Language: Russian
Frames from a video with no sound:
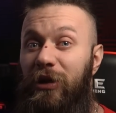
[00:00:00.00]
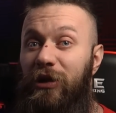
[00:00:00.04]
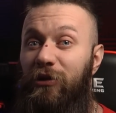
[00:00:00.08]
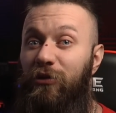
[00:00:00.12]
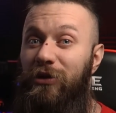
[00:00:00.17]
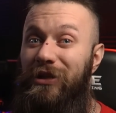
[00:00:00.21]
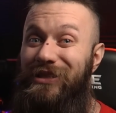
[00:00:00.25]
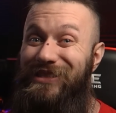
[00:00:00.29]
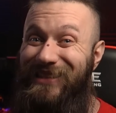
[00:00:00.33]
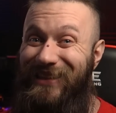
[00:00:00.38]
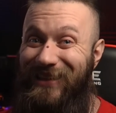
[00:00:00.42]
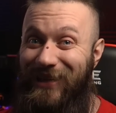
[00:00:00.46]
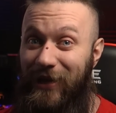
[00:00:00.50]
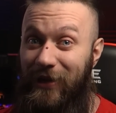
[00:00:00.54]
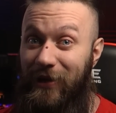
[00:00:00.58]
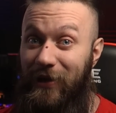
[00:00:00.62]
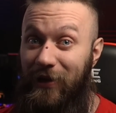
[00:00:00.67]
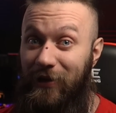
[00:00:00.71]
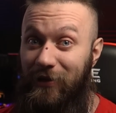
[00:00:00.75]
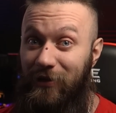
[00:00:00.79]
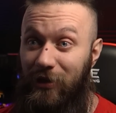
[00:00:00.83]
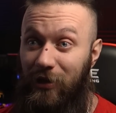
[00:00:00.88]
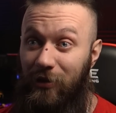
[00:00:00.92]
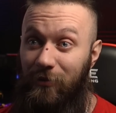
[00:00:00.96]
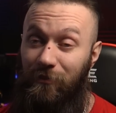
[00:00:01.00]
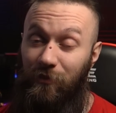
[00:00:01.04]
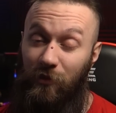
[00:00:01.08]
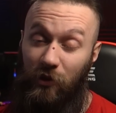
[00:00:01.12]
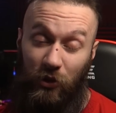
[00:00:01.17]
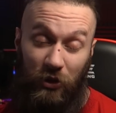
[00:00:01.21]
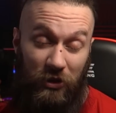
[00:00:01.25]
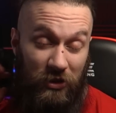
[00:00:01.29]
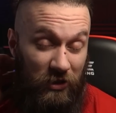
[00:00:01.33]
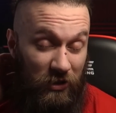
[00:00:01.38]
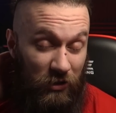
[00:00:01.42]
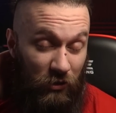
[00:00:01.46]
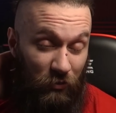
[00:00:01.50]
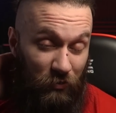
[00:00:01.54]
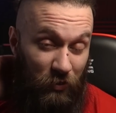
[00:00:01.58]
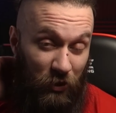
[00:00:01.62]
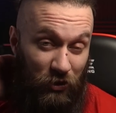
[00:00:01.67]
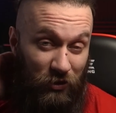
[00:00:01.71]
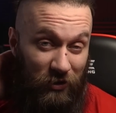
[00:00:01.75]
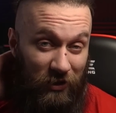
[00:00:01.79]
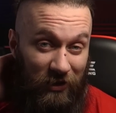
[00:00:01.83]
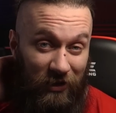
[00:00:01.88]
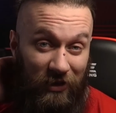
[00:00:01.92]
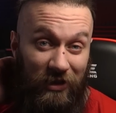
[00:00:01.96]
переводятся корректно. То есть, если он
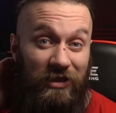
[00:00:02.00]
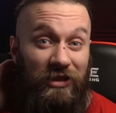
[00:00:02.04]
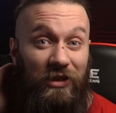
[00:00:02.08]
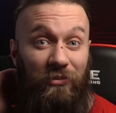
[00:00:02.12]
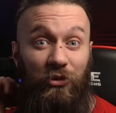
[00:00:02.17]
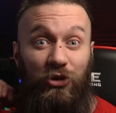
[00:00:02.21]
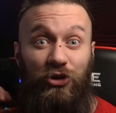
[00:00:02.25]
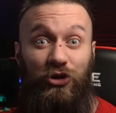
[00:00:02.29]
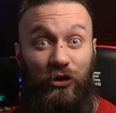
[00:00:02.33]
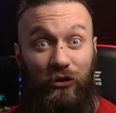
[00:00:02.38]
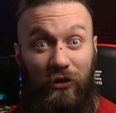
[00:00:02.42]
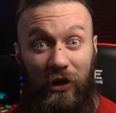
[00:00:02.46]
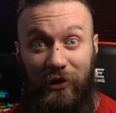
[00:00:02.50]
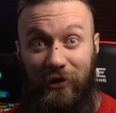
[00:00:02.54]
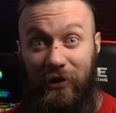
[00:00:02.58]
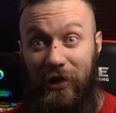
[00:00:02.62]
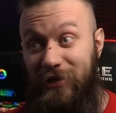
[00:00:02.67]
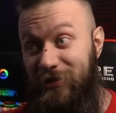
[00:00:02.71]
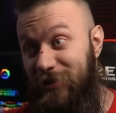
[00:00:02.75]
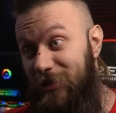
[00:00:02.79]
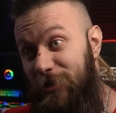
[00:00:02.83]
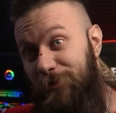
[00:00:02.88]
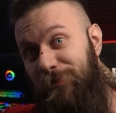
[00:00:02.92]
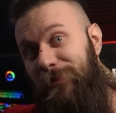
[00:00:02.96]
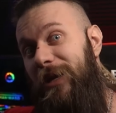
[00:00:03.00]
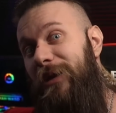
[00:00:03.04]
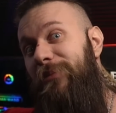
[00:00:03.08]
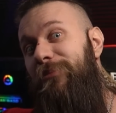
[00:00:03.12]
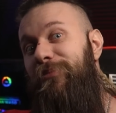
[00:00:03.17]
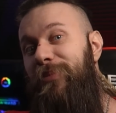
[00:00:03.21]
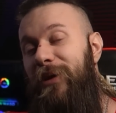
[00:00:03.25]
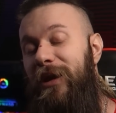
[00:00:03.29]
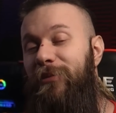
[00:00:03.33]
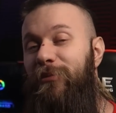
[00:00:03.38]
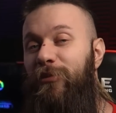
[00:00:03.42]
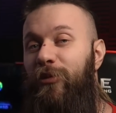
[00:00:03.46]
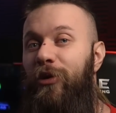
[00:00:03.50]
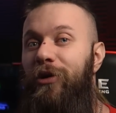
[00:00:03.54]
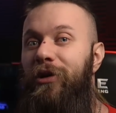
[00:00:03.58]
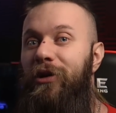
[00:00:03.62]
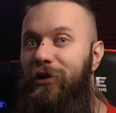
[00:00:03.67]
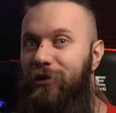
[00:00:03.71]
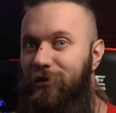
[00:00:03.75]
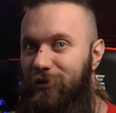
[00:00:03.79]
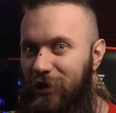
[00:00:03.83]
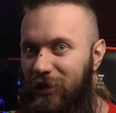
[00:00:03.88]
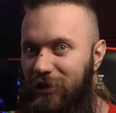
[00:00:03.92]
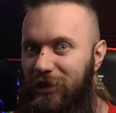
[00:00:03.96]
пишет на английском, еще ладно. А здесь прям прямой
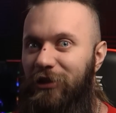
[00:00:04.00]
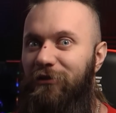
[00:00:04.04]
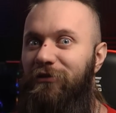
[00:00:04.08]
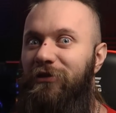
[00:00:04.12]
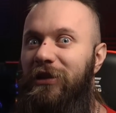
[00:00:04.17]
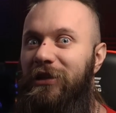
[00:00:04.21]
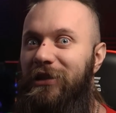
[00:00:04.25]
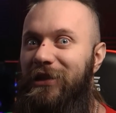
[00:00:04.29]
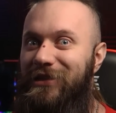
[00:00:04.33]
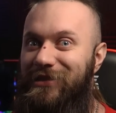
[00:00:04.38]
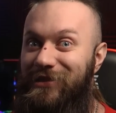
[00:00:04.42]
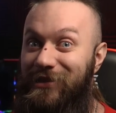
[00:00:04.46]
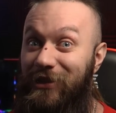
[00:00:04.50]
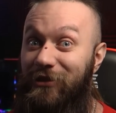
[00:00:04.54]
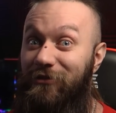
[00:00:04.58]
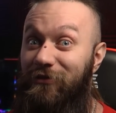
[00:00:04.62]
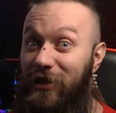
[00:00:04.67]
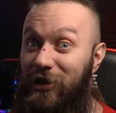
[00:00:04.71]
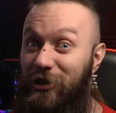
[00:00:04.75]
нативный язык